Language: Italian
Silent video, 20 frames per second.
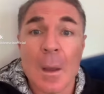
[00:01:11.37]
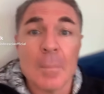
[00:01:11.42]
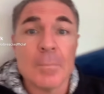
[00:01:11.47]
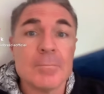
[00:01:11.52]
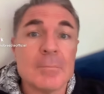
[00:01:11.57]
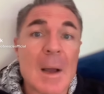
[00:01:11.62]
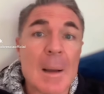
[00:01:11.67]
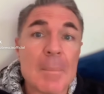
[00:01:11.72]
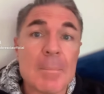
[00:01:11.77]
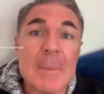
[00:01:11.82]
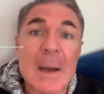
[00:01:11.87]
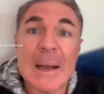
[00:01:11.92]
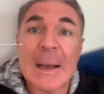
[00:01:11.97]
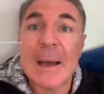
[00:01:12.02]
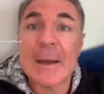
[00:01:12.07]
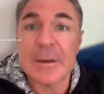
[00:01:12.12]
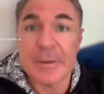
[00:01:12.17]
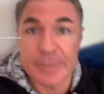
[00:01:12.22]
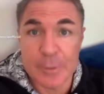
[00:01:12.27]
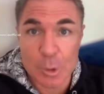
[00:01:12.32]
Ma
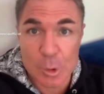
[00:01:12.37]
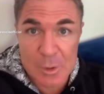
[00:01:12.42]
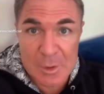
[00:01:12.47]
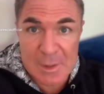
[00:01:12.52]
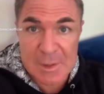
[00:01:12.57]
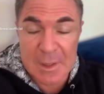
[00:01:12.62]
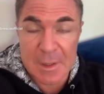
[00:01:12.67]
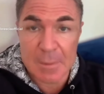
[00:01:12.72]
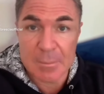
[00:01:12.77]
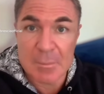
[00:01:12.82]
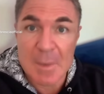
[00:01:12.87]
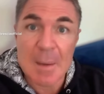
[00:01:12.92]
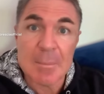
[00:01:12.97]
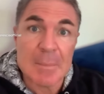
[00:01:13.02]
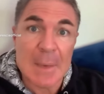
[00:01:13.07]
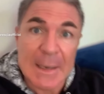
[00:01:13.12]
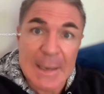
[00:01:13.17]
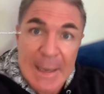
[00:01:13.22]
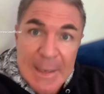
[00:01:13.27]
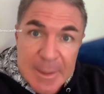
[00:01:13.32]
magari fosse, ma
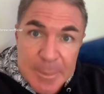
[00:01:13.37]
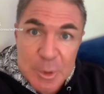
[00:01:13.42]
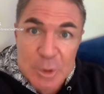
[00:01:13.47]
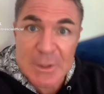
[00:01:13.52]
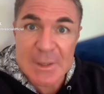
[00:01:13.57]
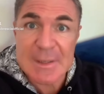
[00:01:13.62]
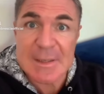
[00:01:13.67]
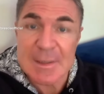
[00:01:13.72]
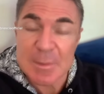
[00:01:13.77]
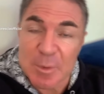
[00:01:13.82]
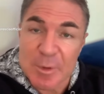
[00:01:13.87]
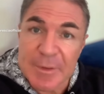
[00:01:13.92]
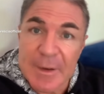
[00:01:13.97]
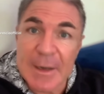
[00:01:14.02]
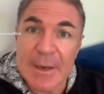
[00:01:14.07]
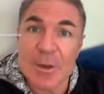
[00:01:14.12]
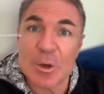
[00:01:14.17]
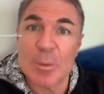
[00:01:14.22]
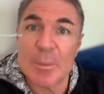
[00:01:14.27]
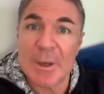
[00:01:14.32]
magari potessimo
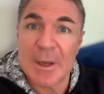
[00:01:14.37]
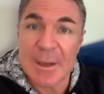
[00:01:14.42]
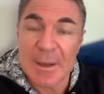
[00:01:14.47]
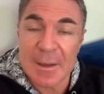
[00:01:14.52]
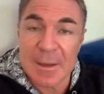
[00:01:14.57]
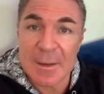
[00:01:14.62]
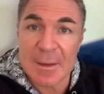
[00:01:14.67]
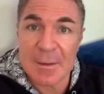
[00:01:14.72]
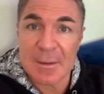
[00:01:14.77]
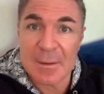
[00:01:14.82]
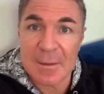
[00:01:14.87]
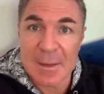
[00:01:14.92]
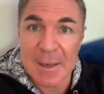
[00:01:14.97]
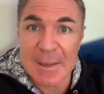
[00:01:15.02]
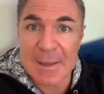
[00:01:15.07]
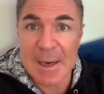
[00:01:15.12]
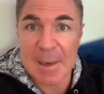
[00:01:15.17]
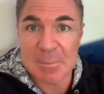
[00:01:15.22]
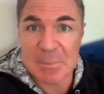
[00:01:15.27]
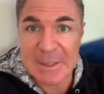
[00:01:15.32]
fare come la
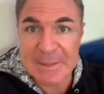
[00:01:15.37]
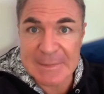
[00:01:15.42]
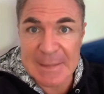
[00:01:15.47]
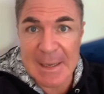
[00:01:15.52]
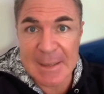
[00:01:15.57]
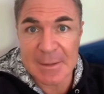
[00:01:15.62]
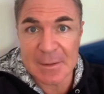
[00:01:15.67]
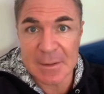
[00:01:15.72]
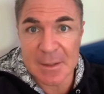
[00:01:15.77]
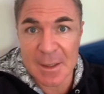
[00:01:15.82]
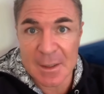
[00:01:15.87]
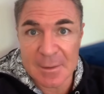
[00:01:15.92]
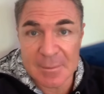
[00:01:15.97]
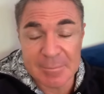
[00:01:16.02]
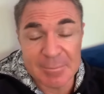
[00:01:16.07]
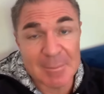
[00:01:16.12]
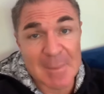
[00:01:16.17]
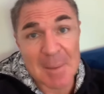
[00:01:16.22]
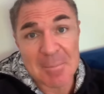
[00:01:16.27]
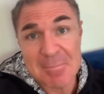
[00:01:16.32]
Gran Bretagna,
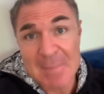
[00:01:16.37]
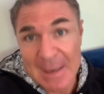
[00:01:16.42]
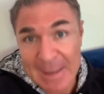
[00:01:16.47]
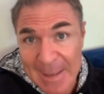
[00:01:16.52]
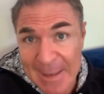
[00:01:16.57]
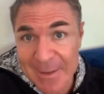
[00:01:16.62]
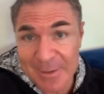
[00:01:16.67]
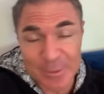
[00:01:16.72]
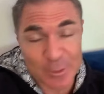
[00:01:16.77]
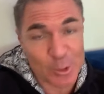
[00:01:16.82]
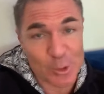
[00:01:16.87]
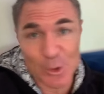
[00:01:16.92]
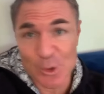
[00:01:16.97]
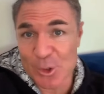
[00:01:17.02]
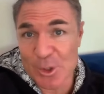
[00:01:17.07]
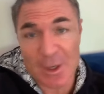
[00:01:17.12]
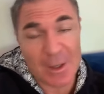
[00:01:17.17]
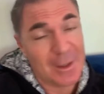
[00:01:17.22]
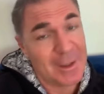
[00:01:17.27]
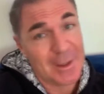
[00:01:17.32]
ma magari
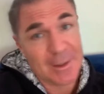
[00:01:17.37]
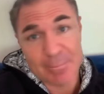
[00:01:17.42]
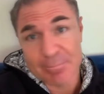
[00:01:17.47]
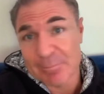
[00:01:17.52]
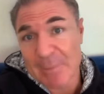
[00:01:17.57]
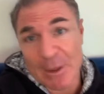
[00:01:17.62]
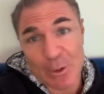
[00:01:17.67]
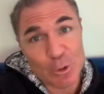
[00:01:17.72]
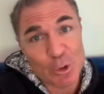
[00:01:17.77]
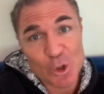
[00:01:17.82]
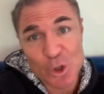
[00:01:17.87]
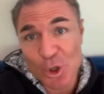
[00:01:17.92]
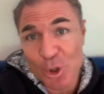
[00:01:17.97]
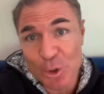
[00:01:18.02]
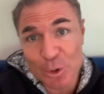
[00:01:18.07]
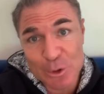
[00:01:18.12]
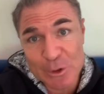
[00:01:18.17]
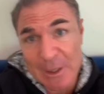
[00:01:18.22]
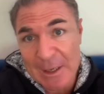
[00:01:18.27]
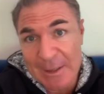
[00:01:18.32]
fosse, ma non ci
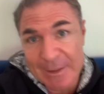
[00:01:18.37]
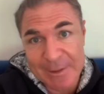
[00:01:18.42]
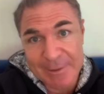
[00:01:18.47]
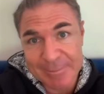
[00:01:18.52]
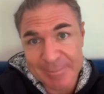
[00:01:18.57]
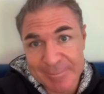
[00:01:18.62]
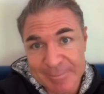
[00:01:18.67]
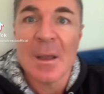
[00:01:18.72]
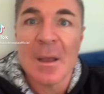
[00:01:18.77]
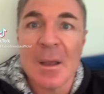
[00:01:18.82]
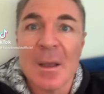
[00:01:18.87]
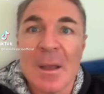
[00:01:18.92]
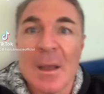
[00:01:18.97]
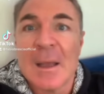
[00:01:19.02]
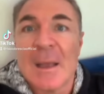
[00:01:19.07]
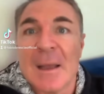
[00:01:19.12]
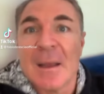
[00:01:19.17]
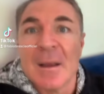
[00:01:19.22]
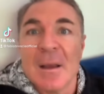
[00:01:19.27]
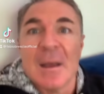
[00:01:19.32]
contare.
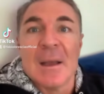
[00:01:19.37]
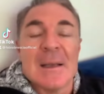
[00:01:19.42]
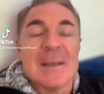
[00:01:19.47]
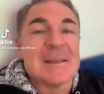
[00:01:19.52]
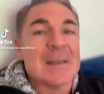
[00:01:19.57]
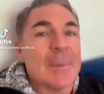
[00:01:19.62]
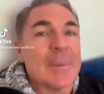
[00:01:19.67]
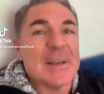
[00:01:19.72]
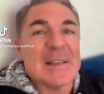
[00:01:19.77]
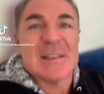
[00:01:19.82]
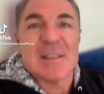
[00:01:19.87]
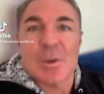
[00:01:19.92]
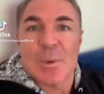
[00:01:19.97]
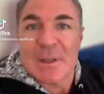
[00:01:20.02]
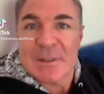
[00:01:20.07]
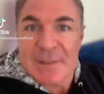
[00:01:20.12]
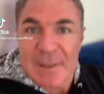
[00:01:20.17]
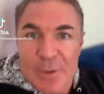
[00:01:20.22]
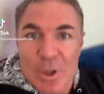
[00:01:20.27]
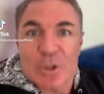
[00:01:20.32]
Sapessi
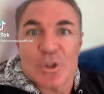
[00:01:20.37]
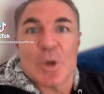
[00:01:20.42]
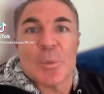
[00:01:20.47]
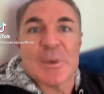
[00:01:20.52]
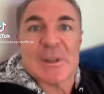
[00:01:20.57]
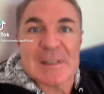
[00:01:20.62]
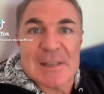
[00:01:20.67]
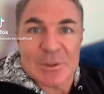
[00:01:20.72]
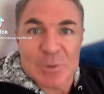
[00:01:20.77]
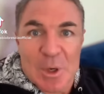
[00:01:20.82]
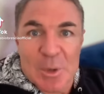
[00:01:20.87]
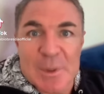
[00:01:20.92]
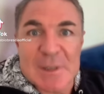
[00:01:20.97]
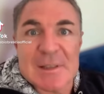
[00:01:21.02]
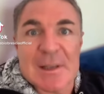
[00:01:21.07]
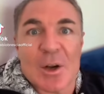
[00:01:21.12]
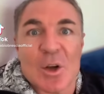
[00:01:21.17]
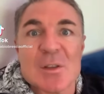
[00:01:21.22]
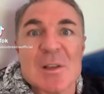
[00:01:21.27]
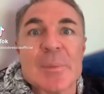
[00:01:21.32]
quante volte ho pensato a
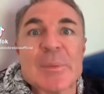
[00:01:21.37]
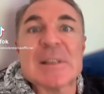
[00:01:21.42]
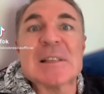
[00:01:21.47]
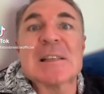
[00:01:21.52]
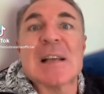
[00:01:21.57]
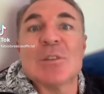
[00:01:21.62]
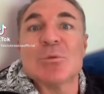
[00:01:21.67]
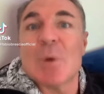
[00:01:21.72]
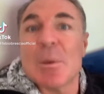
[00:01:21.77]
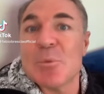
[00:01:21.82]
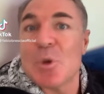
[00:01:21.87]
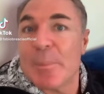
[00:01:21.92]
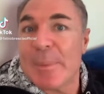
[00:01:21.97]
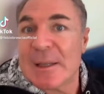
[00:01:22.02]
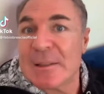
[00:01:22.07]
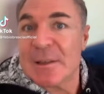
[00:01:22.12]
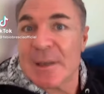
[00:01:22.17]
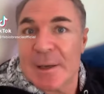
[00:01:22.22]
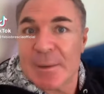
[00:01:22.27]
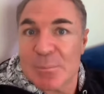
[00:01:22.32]
questa cosa pensando a mio
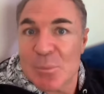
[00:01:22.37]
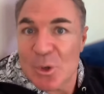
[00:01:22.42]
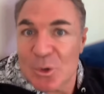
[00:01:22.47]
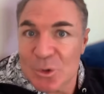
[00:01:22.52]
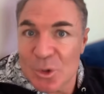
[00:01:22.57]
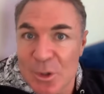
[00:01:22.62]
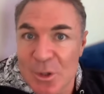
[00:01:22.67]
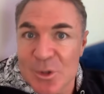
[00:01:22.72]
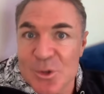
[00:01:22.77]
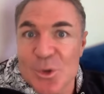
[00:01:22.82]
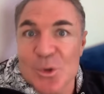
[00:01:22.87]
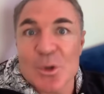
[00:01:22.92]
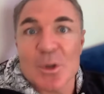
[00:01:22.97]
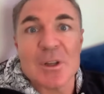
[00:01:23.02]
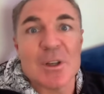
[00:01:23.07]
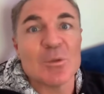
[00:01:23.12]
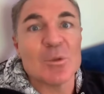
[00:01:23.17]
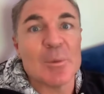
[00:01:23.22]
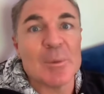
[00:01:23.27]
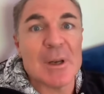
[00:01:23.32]
padre che è morto nel giugno
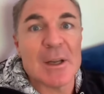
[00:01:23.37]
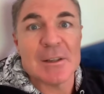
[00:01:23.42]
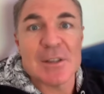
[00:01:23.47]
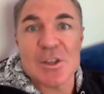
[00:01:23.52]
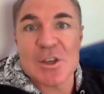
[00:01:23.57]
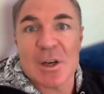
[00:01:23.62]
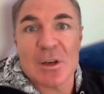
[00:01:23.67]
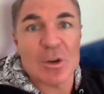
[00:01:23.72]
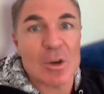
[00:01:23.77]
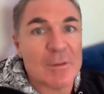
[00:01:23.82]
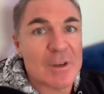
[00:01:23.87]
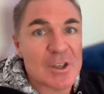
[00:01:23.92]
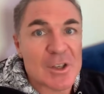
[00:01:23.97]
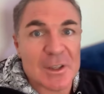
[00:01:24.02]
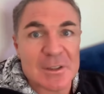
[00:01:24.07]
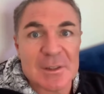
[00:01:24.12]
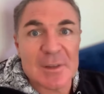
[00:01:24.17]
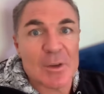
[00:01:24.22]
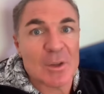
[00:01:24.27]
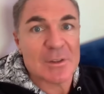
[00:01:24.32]
del 2019,
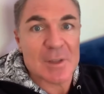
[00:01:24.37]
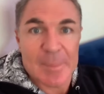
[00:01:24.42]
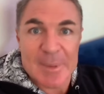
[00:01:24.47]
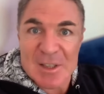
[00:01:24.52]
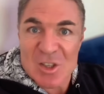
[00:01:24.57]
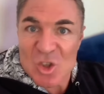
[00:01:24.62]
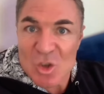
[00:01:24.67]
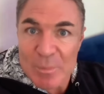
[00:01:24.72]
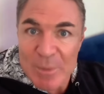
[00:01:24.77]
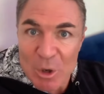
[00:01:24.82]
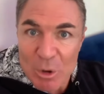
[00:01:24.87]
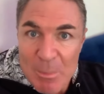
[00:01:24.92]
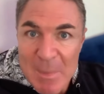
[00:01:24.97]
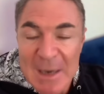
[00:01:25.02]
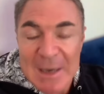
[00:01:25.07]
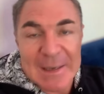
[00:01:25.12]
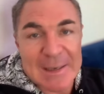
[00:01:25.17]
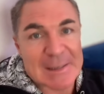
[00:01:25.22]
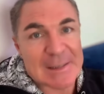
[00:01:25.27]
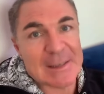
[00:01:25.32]
certe volte penso meno
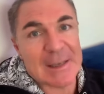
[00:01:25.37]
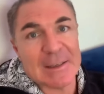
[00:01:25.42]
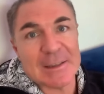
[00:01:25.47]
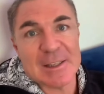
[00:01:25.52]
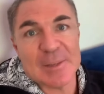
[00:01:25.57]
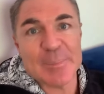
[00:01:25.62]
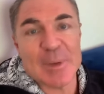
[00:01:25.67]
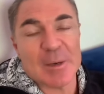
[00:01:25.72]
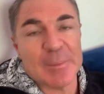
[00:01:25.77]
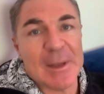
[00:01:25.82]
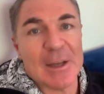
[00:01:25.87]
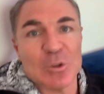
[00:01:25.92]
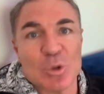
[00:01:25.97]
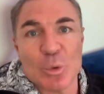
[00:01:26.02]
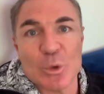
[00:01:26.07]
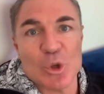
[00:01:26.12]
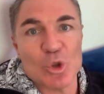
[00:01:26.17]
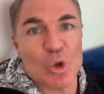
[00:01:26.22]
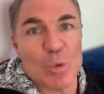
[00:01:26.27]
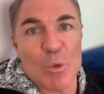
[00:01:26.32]
male che si è risparmiato
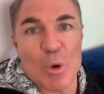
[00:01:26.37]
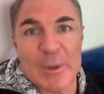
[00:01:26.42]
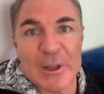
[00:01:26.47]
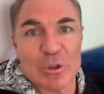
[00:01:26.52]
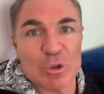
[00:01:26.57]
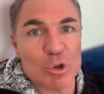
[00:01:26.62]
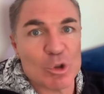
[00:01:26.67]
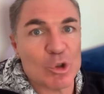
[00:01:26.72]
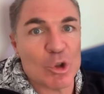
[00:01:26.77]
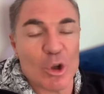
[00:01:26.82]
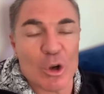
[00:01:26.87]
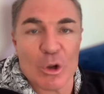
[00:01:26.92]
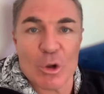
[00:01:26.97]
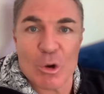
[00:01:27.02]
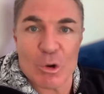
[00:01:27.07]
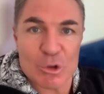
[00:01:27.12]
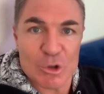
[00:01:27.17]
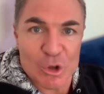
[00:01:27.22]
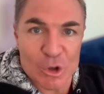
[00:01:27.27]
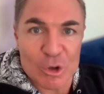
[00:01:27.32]
questo momento
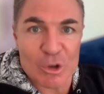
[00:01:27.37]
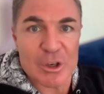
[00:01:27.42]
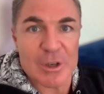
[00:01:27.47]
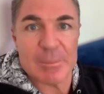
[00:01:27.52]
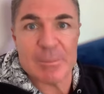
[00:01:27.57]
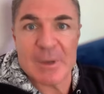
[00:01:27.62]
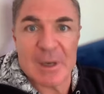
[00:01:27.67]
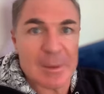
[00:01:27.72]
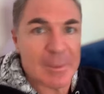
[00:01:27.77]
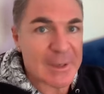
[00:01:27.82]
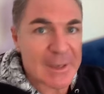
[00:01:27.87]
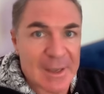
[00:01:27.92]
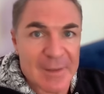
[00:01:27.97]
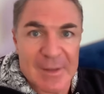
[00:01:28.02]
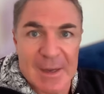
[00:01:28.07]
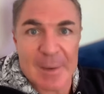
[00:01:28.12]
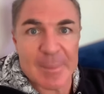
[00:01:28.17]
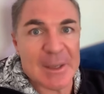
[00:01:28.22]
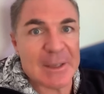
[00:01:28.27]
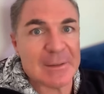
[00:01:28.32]
storico così orribile perché
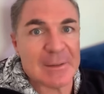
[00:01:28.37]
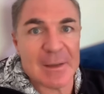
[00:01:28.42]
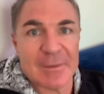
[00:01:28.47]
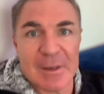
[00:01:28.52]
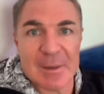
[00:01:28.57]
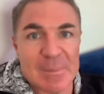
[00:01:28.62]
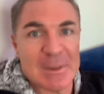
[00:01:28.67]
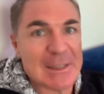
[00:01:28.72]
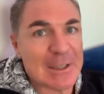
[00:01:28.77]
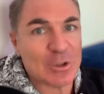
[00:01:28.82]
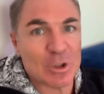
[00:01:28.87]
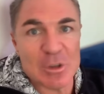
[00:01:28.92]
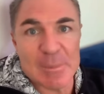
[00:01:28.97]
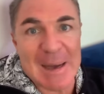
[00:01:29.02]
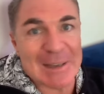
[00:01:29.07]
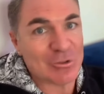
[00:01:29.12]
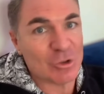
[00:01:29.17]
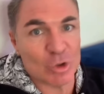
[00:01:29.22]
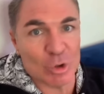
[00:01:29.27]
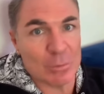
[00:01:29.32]
veramente avrebbe dato di
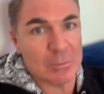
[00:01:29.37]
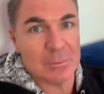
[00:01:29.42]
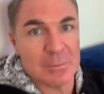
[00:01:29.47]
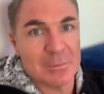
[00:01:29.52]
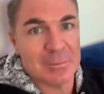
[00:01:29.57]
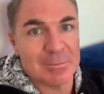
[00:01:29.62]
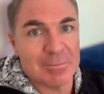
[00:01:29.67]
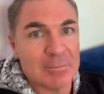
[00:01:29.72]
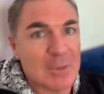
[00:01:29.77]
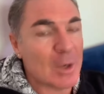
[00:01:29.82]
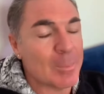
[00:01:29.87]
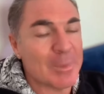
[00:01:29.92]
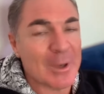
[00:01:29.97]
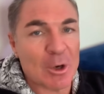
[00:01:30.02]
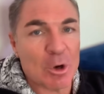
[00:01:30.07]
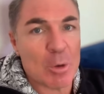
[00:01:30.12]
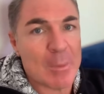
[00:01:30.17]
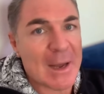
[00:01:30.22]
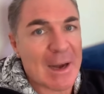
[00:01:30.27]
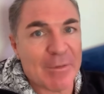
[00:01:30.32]
matto
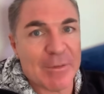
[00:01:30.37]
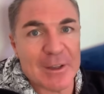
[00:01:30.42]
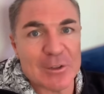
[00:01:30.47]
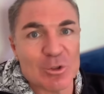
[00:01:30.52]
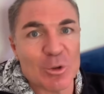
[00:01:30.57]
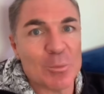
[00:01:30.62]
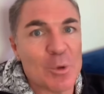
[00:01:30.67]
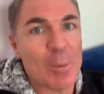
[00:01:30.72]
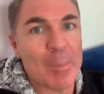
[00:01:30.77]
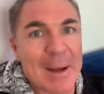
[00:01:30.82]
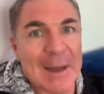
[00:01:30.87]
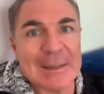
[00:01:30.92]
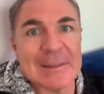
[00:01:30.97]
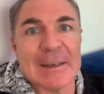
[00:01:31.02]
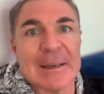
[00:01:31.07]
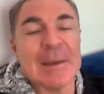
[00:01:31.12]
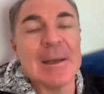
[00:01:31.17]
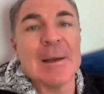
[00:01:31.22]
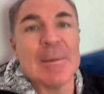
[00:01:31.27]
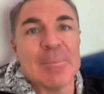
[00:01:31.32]
per come era fatto mio
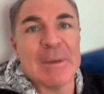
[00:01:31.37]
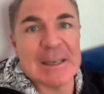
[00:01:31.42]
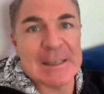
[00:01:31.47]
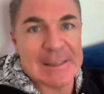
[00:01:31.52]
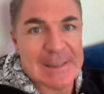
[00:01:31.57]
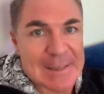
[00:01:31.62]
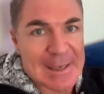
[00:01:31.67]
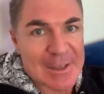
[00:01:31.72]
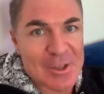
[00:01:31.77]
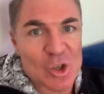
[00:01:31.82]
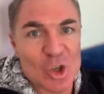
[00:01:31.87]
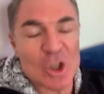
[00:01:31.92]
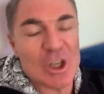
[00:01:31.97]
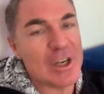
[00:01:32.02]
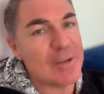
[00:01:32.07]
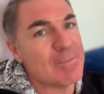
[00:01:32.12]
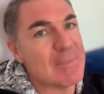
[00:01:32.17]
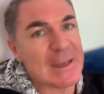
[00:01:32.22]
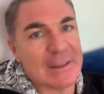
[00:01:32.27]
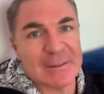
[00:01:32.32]
padre, per il senso di
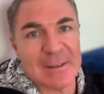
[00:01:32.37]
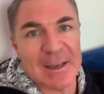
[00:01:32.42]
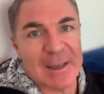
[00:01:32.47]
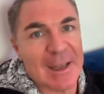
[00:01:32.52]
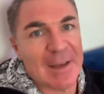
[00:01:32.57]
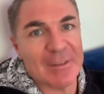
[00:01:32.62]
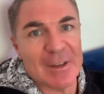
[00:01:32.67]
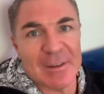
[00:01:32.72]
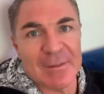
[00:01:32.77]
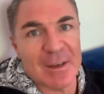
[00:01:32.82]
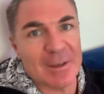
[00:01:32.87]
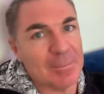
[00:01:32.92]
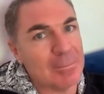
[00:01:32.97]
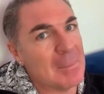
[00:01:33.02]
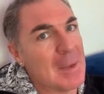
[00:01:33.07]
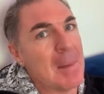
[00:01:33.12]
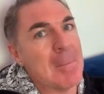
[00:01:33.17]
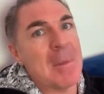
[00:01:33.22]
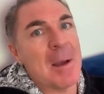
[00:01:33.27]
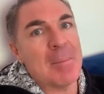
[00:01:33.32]
libertà che aveva.
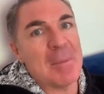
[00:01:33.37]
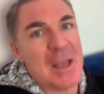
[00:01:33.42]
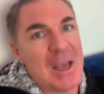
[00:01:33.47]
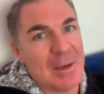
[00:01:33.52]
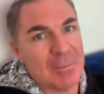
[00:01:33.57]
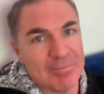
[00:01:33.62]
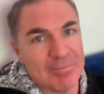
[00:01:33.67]
Mamma mia.